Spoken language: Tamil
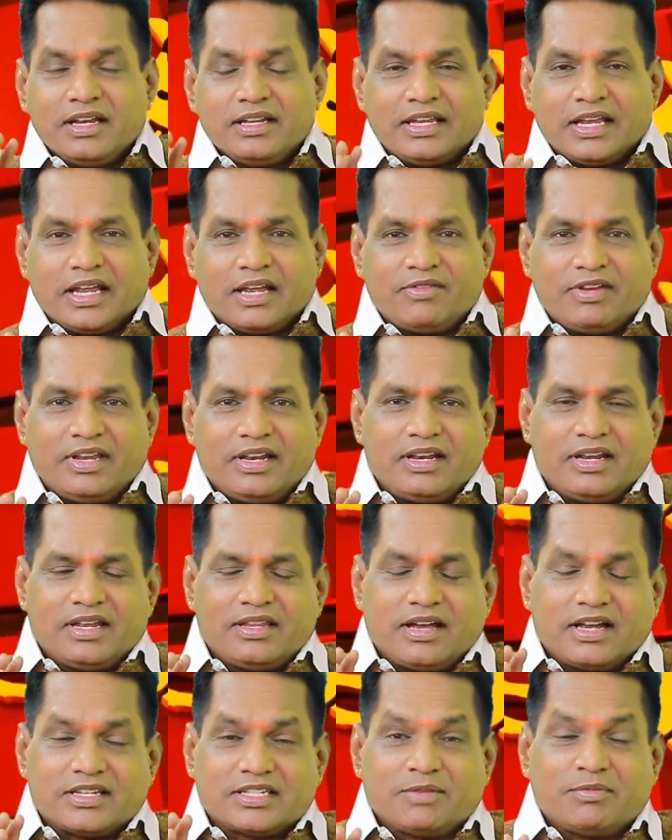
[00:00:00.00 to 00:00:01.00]
தேவையில்லாத
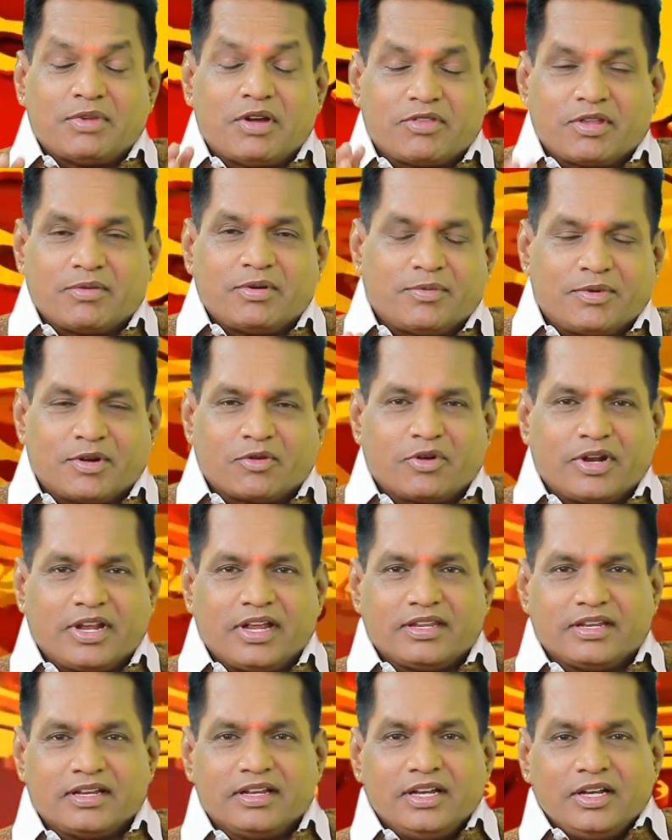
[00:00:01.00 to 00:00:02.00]
அசம்பாவிதம்
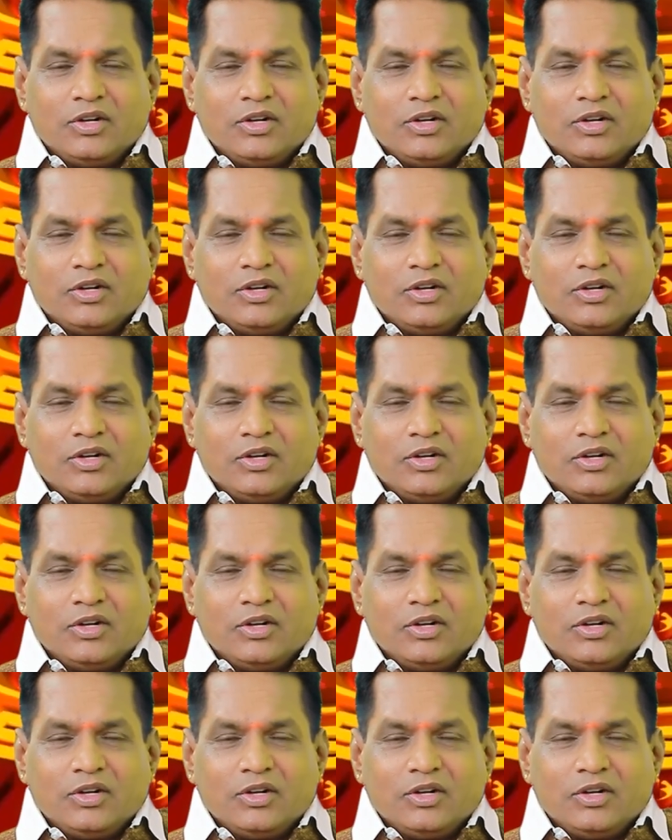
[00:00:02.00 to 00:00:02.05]
ஏற்படக்கூடியது